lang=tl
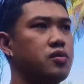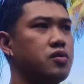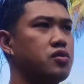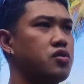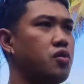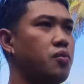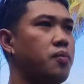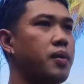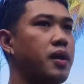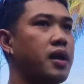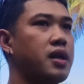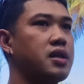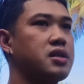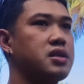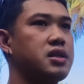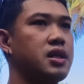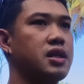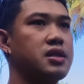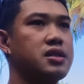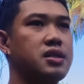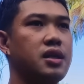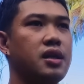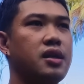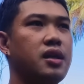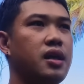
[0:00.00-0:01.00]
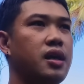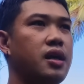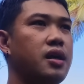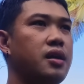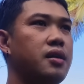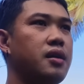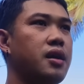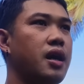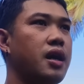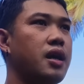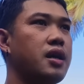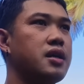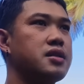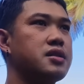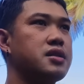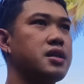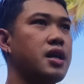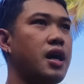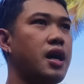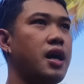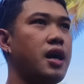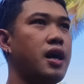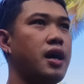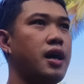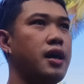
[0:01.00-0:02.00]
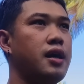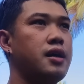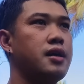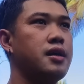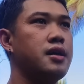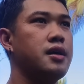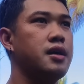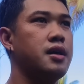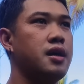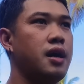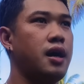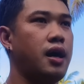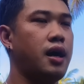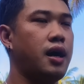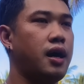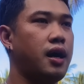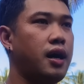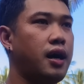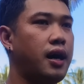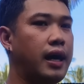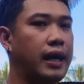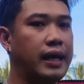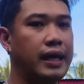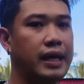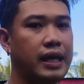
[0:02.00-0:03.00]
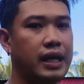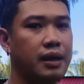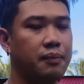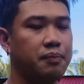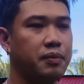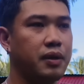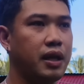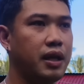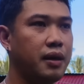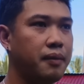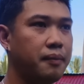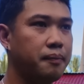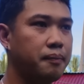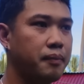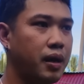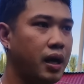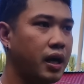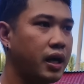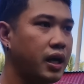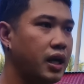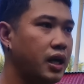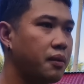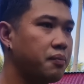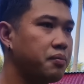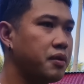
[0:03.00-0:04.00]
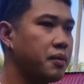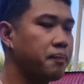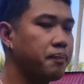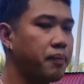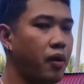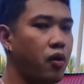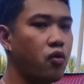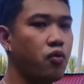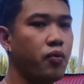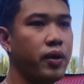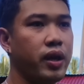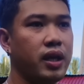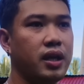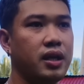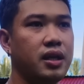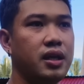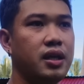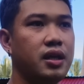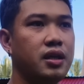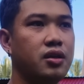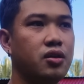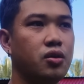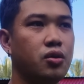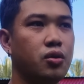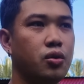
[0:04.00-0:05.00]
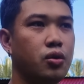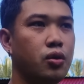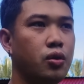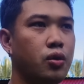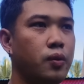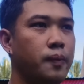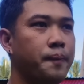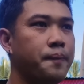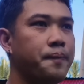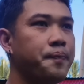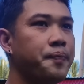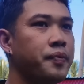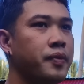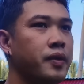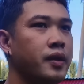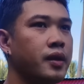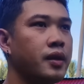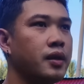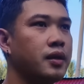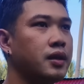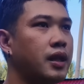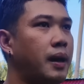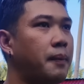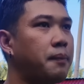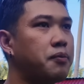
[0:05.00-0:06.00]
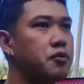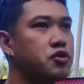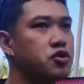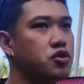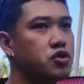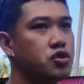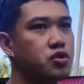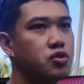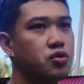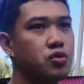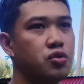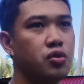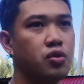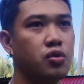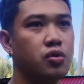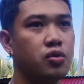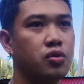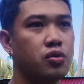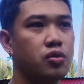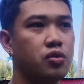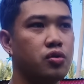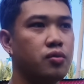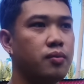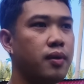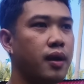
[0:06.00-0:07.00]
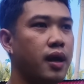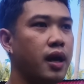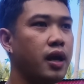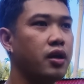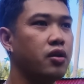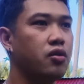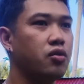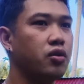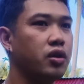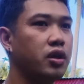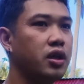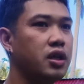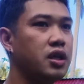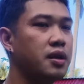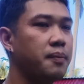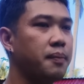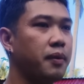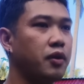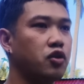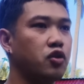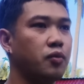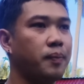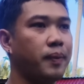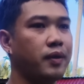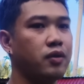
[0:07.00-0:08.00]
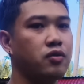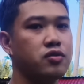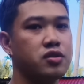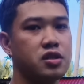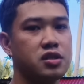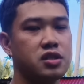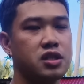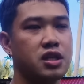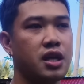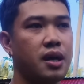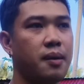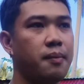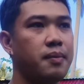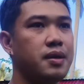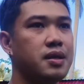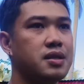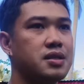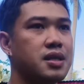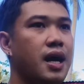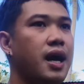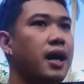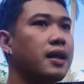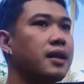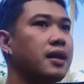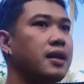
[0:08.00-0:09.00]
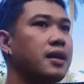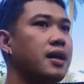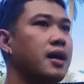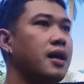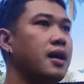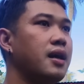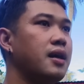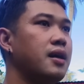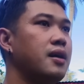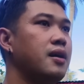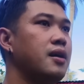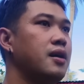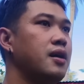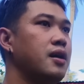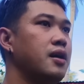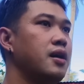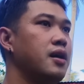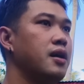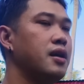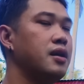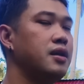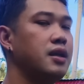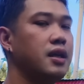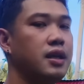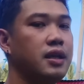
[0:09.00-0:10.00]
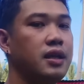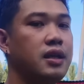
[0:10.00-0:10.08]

sobrang stress na din hanggang sa uh, ang hirap nilang ang hirap niyang pauwiin dito tapos yung, yung kumbaga yung hindi niya pagtupad doon sa sinabi niya sa atin na hindi